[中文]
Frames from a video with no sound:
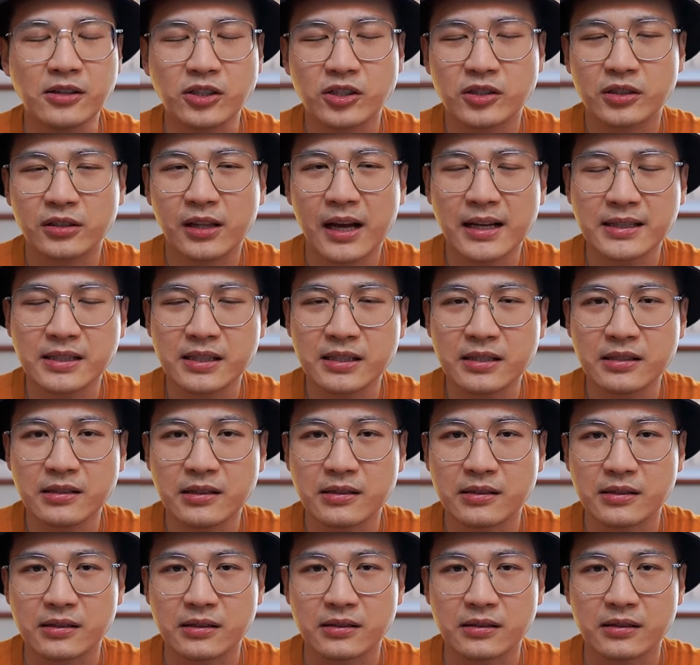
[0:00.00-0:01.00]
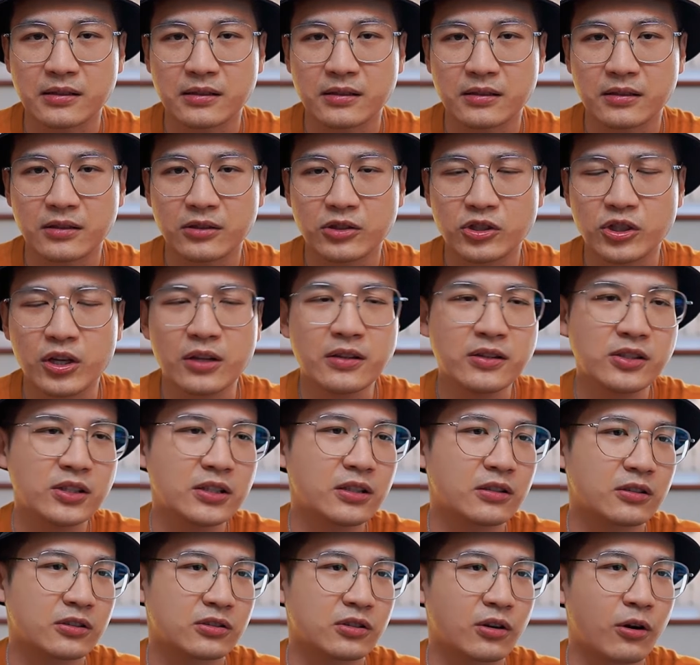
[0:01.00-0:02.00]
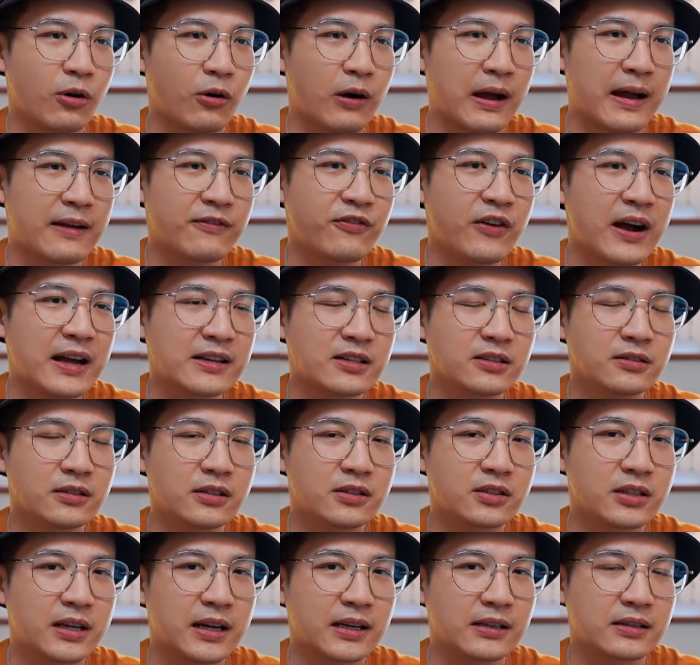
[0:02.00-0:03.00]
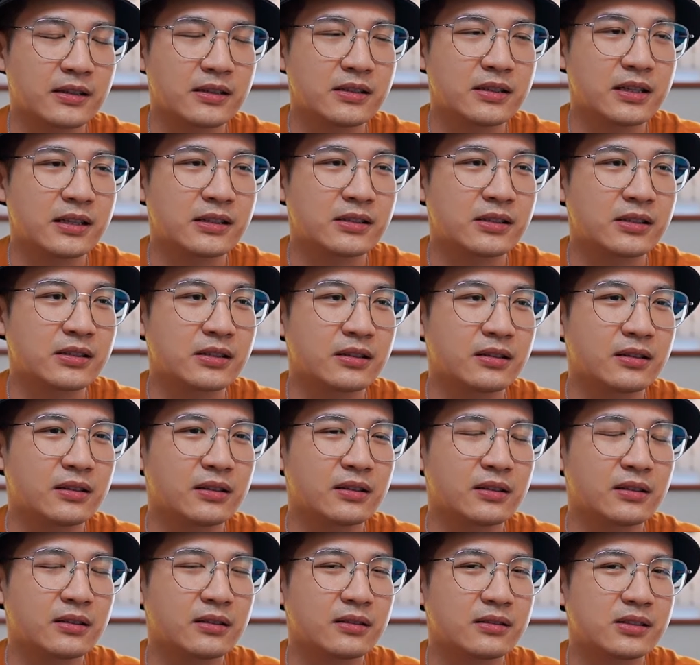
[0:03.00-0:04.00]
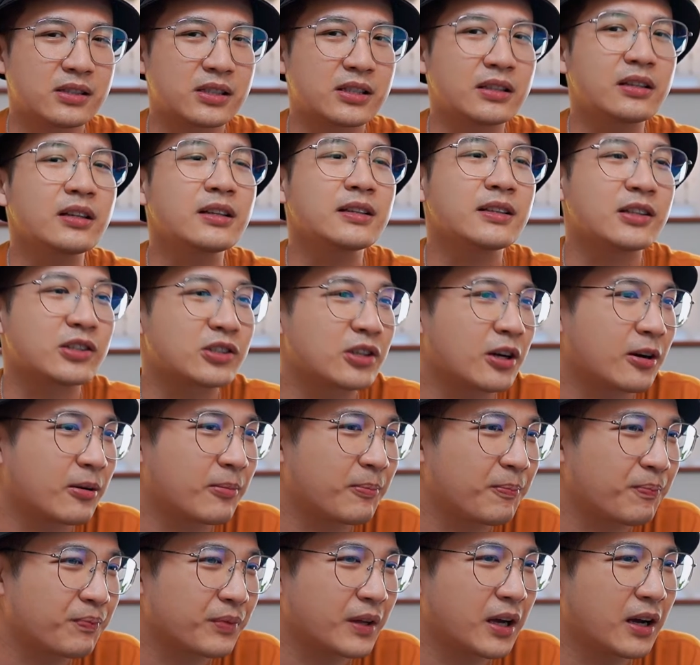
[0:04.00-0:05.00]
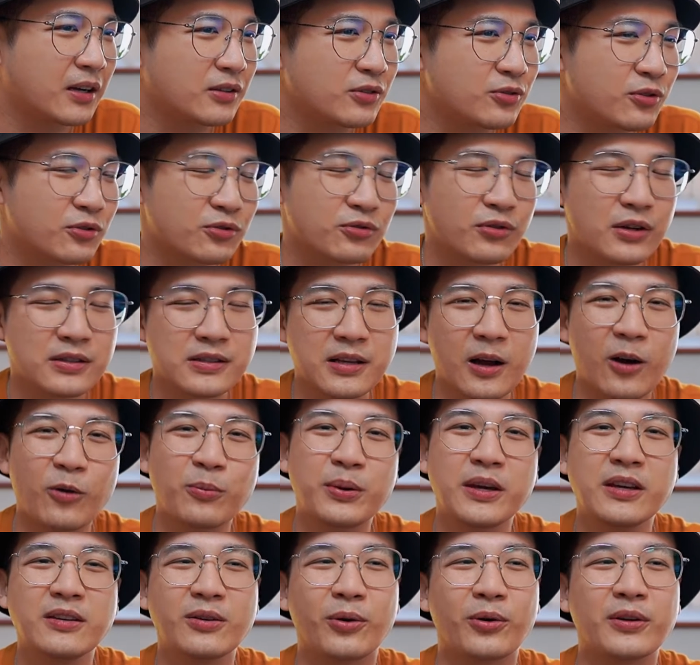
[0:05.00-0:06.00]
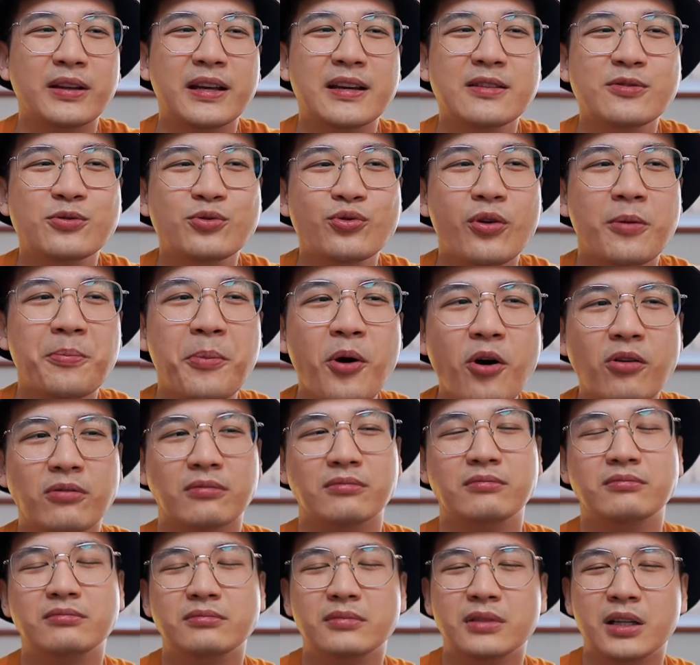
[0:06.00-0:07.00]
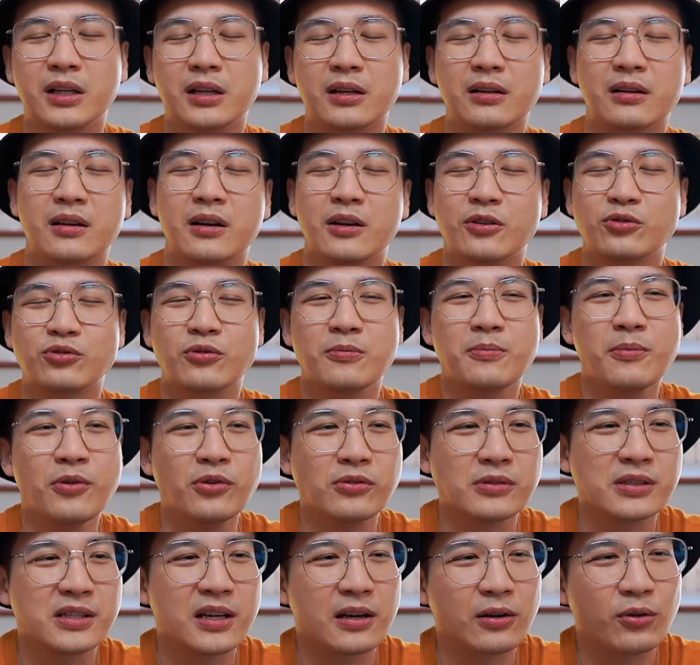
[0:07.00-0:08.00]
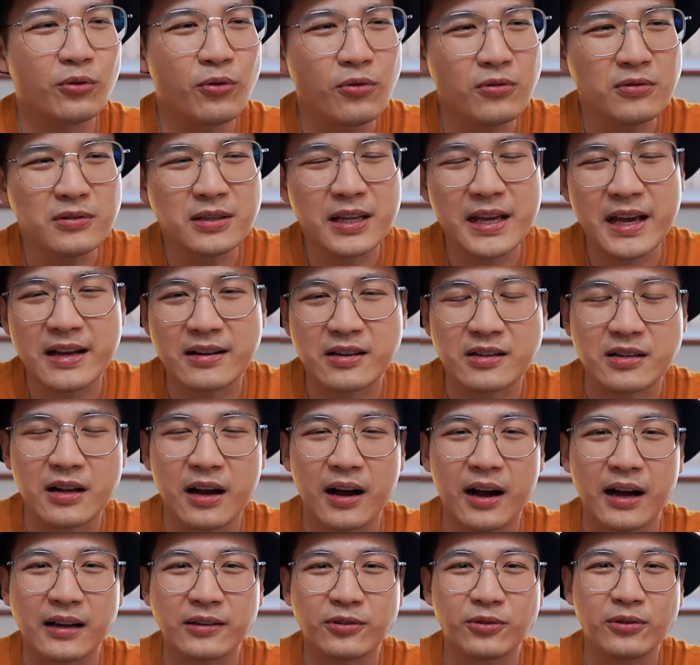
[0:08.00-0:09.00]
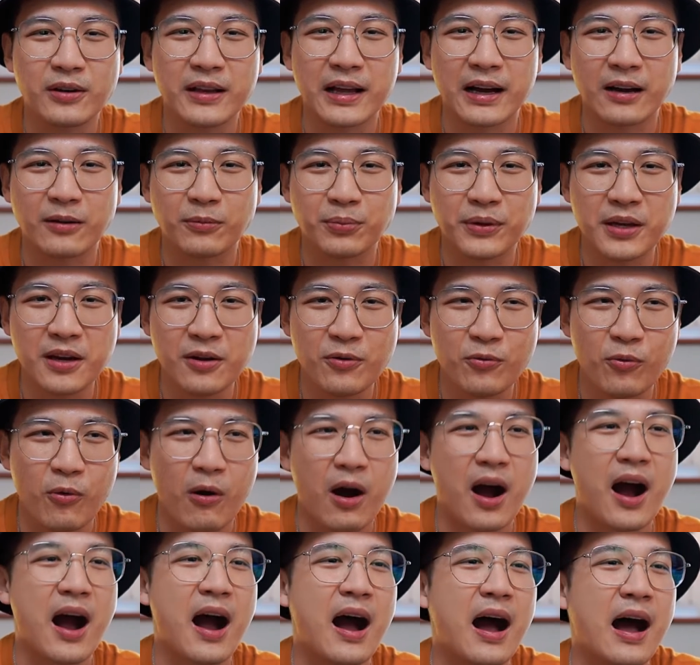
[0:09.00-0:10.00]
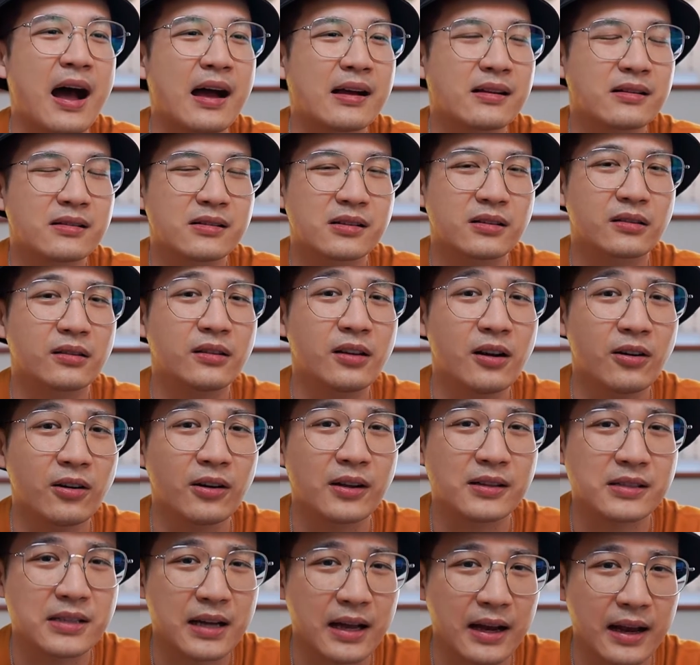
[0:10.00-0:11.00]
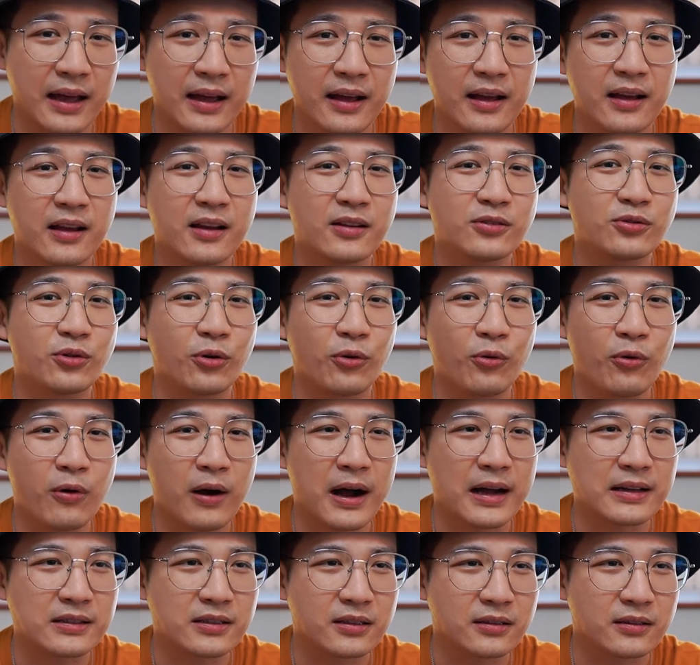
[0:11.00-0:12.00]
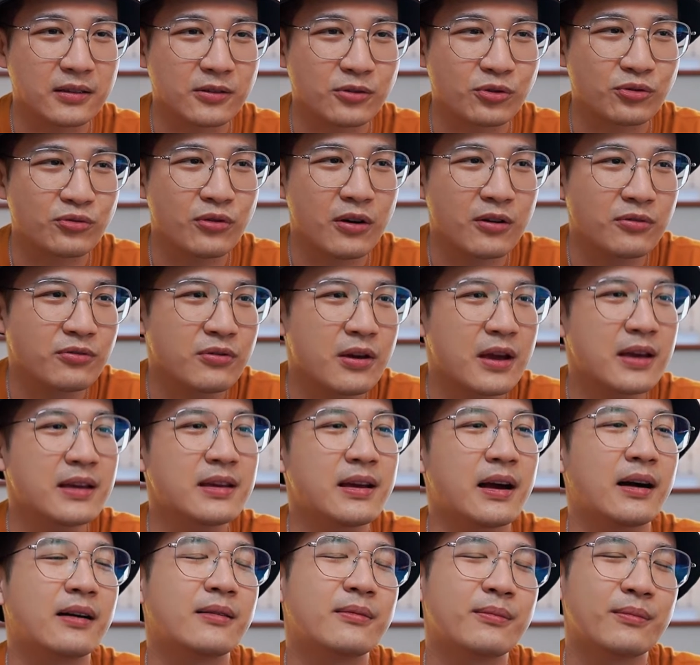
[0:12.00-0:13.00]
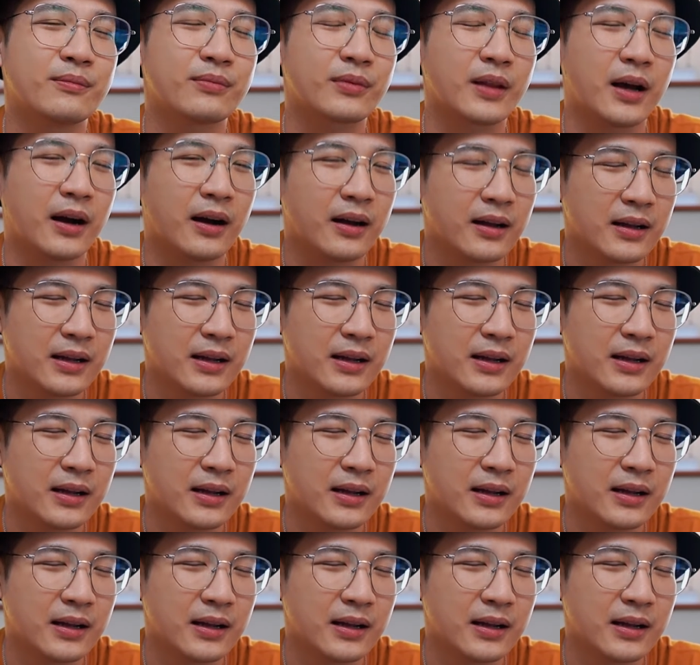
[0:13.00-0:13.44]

时他赐死甄姬的时候，还发生了这样一件呃奇特的事儿啊，就是说曹丕有一天做梦。说梦见宫殿上啊有两片瓦是掉了下来，就化成了双鸳鸯啊。